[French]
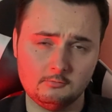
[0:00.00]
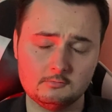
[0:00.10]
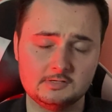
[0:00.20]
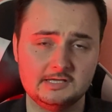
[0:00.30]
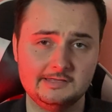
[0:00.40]
ans
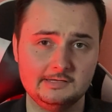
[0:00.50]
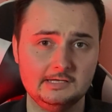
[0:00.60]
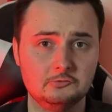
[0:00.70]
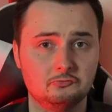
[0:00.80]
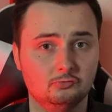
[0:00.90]

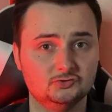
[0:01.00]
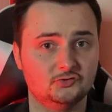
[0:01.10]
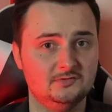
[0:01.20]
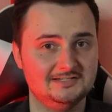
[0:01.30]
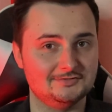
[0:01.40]
et du coup,
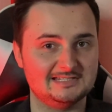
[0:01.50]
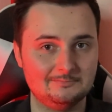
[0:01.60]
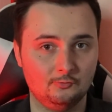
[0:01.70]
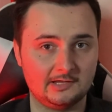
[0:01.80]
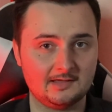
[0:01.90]
je suis
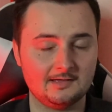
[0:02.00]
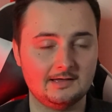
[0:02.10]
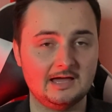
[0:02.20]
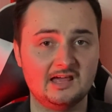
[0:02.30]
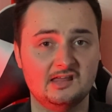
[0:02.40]
censé mourir
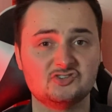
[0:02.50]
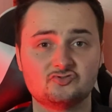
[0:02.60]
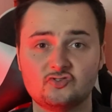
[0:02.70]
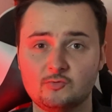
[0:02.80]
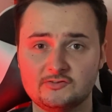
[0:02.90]
à
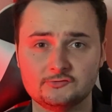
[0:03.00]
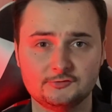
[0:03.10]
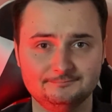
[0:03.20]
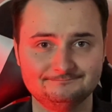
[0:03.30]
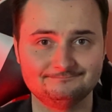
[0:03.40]
l'âge de 60 ans.